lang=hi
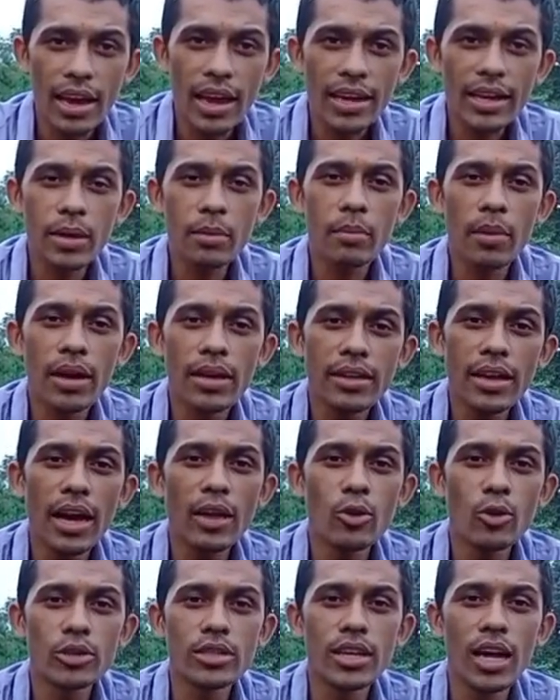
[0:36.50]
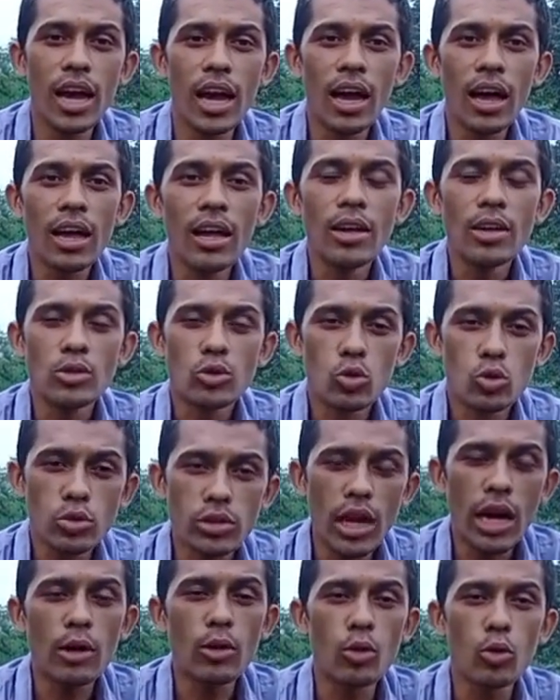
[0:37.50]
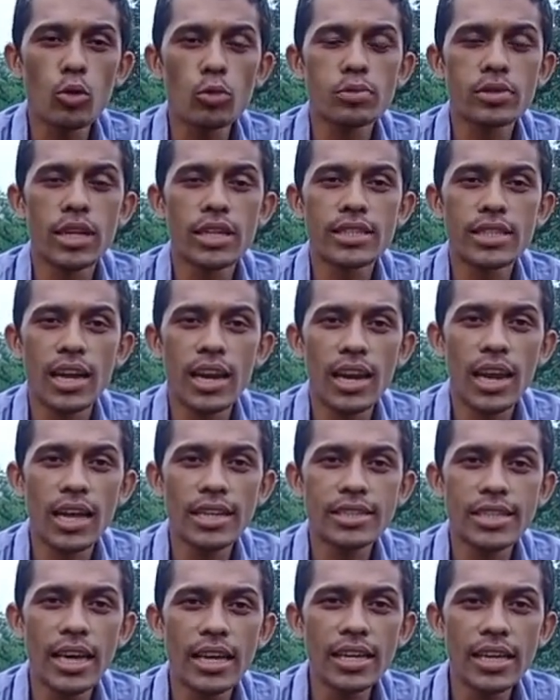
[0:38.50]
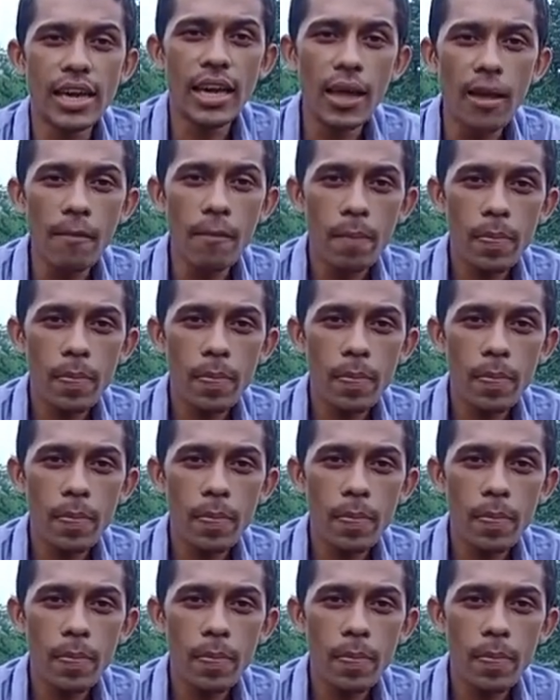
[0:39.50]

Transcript: लेकिन मैया योजना सुचारू रूप से चलना चाहिए